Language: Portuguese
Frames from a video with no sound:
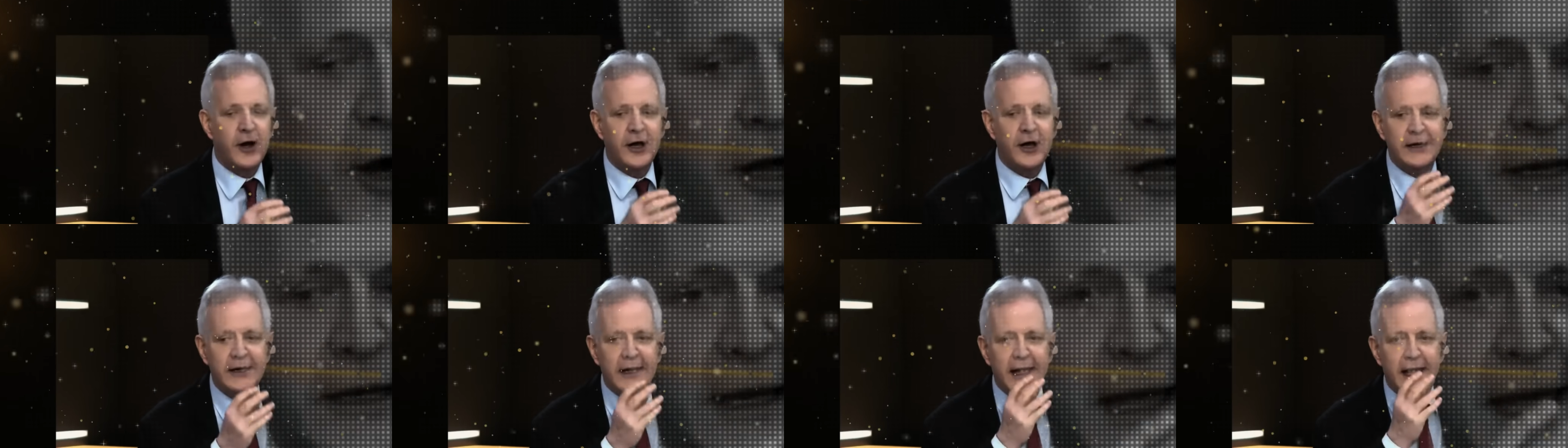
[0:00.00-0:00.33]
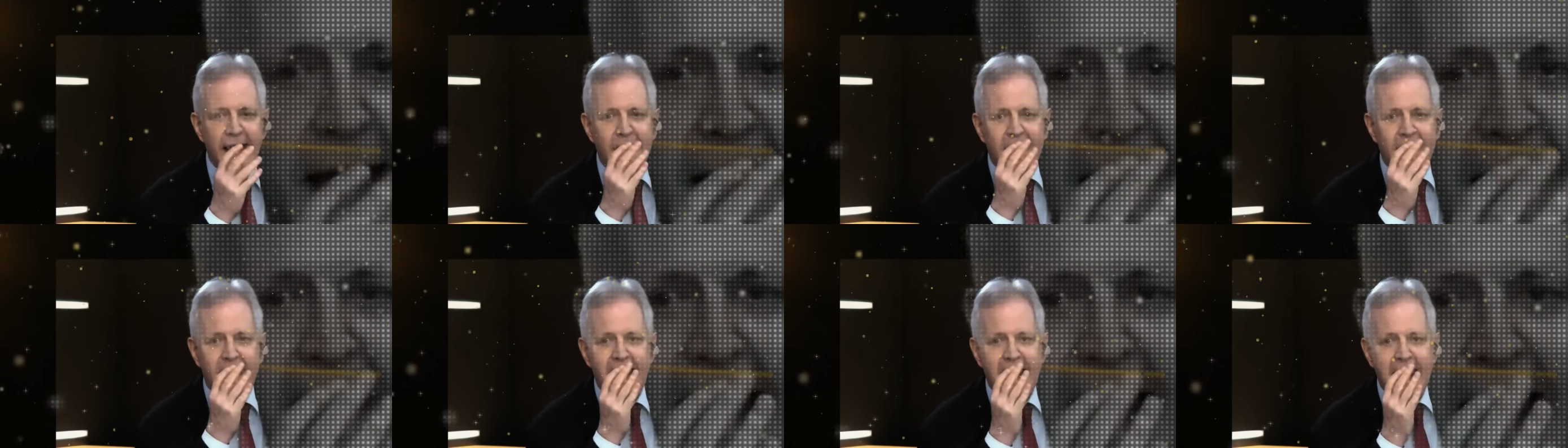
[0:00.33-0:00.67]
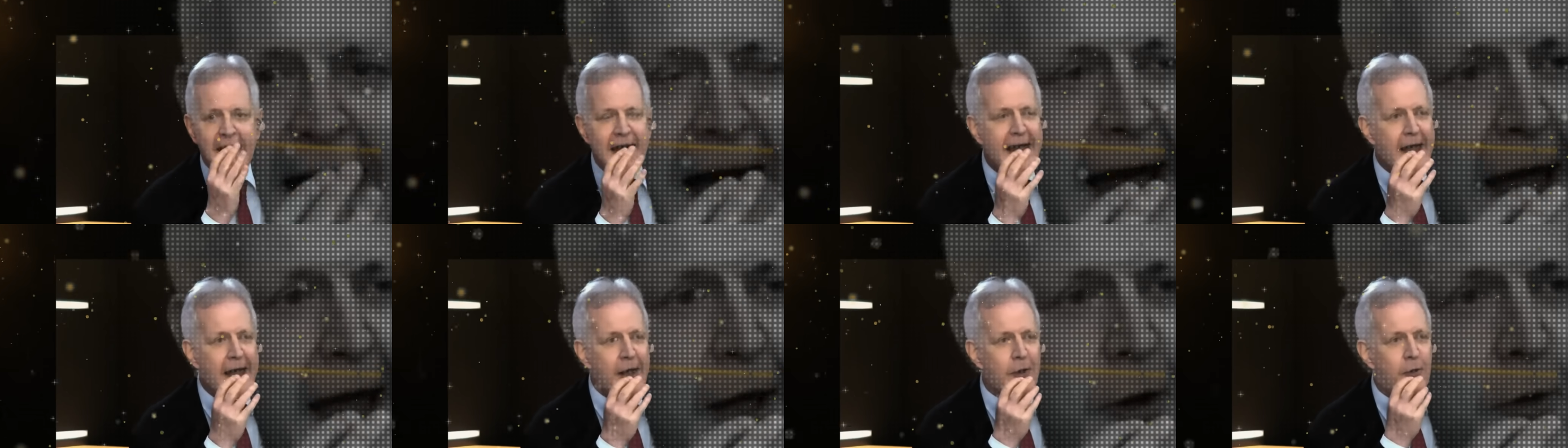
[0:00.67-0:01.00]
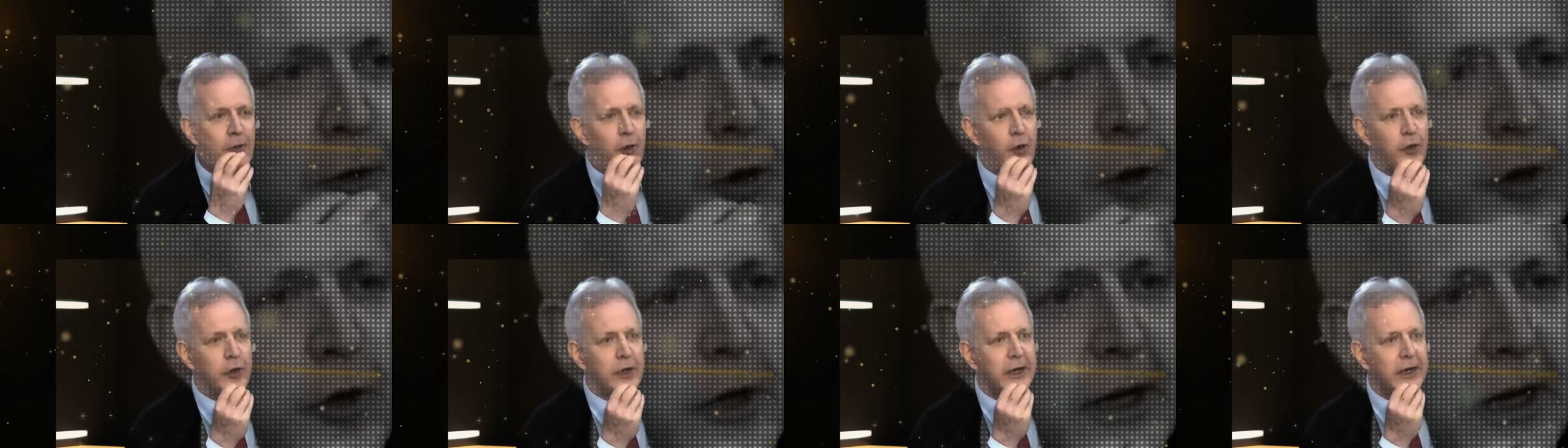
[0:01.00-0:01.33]
Olha a
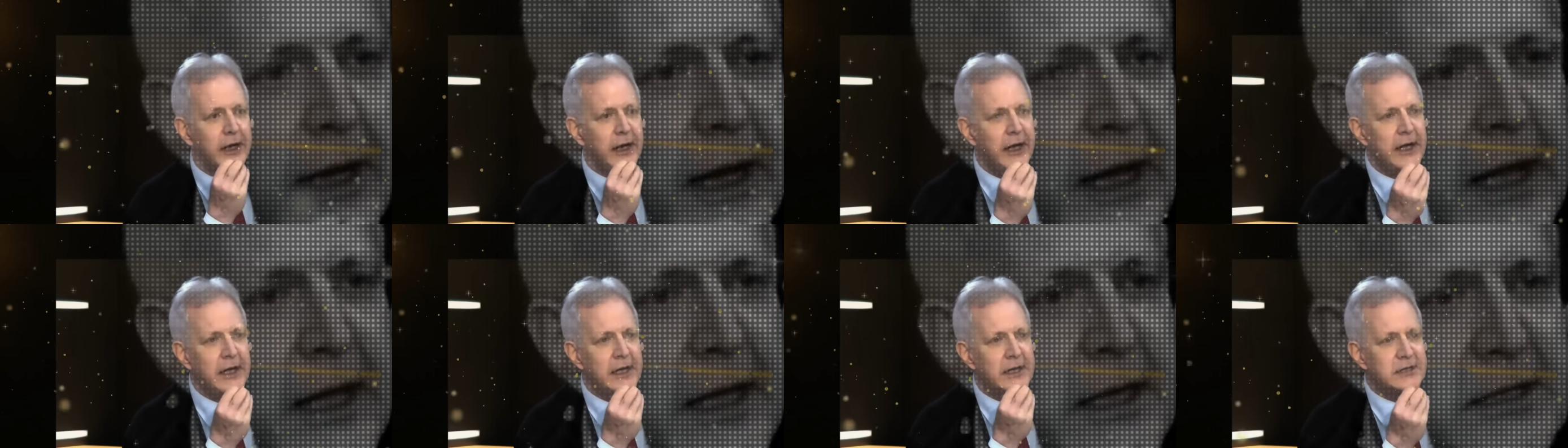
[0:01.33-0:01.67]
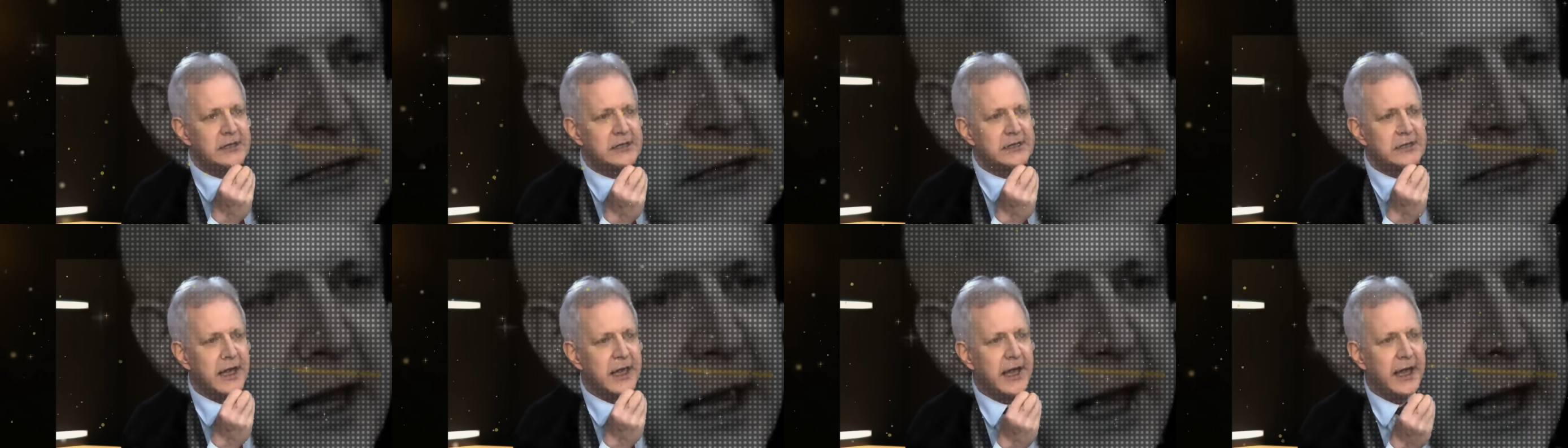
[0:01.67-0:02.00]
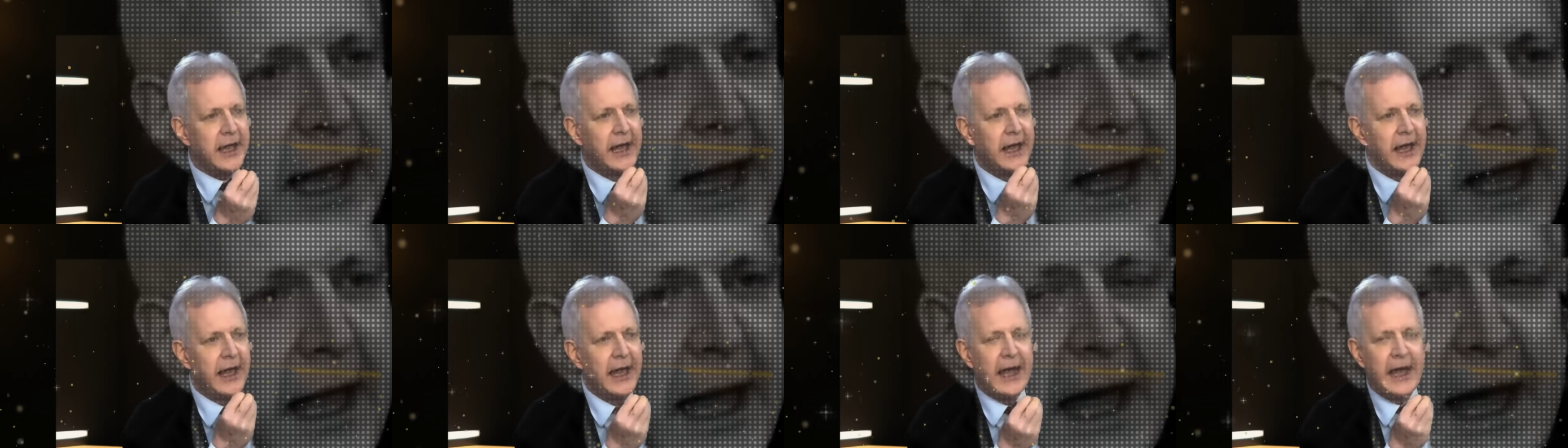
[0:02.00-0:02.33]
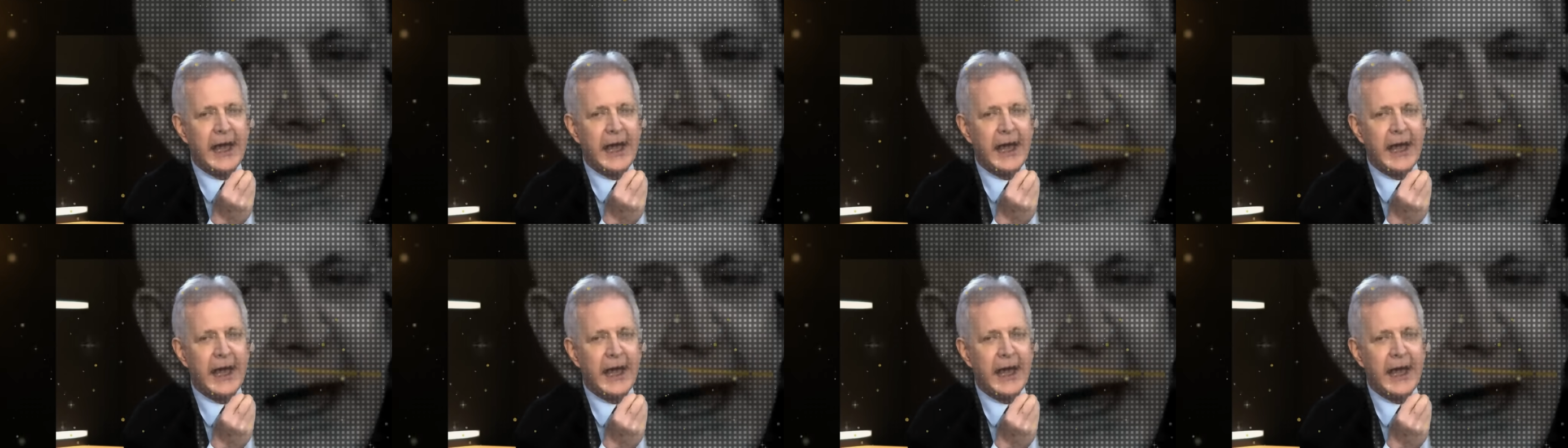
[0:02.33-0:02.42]
arrogância,